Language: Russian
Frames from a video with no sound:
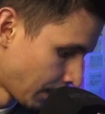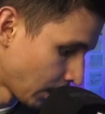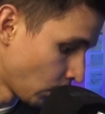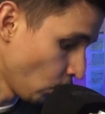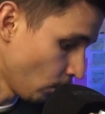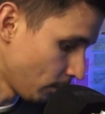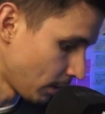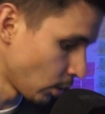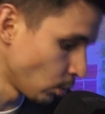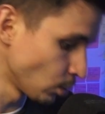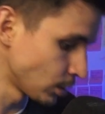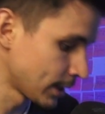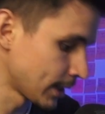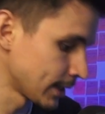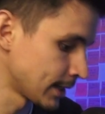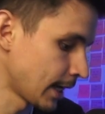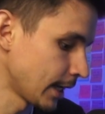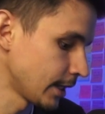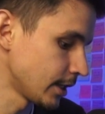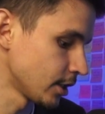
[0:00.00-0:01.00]
Пого могу
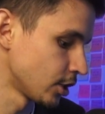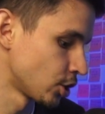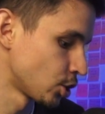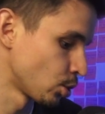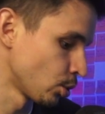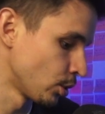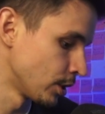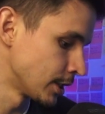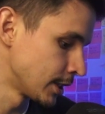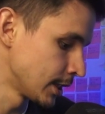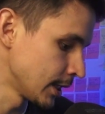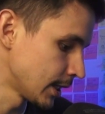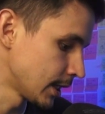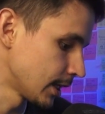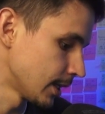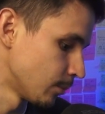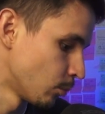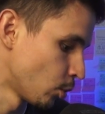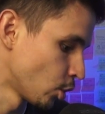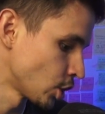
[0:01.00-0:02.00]
сказать, что язык
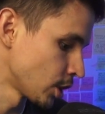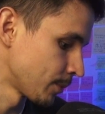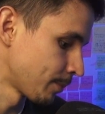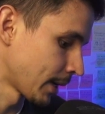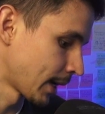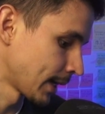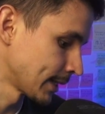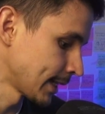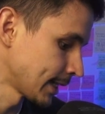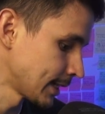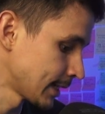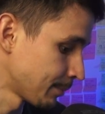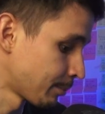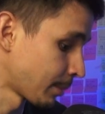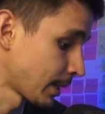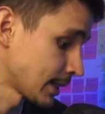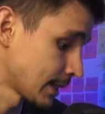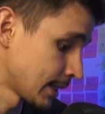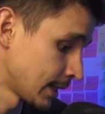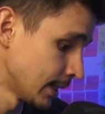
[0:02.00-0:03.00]
может показаться
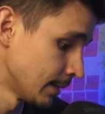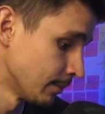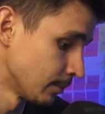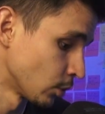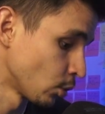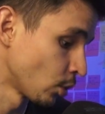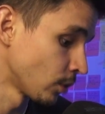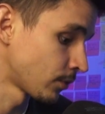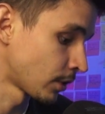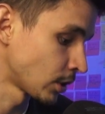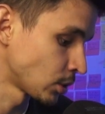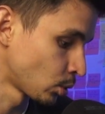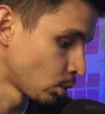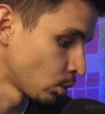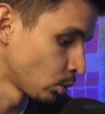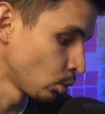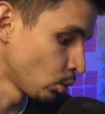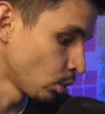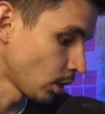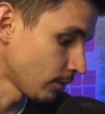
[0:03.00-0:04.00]
простым, но
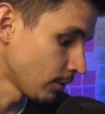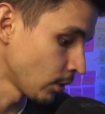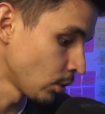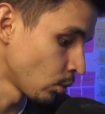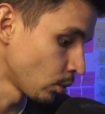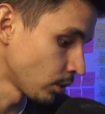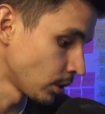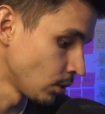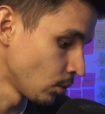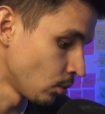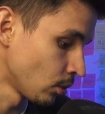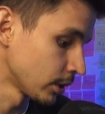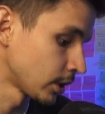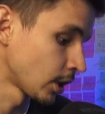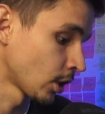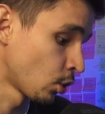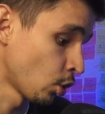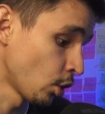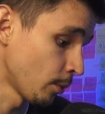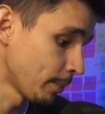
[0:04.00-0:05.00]
инфраструктура вокруг него
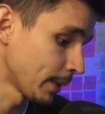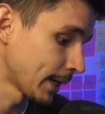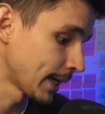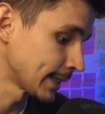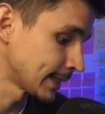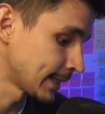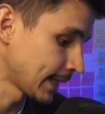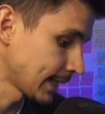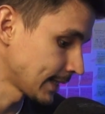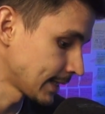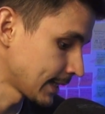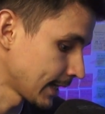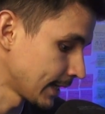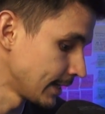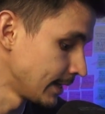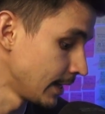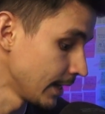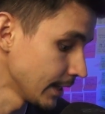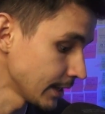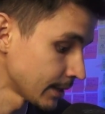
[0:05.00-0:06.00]
такой показаться
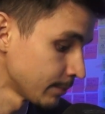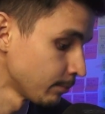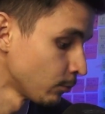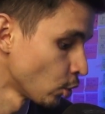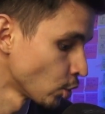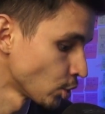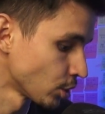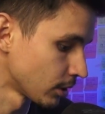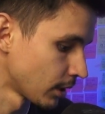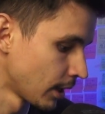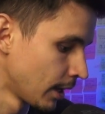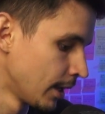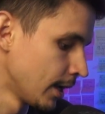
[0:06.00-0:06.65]
не сможет.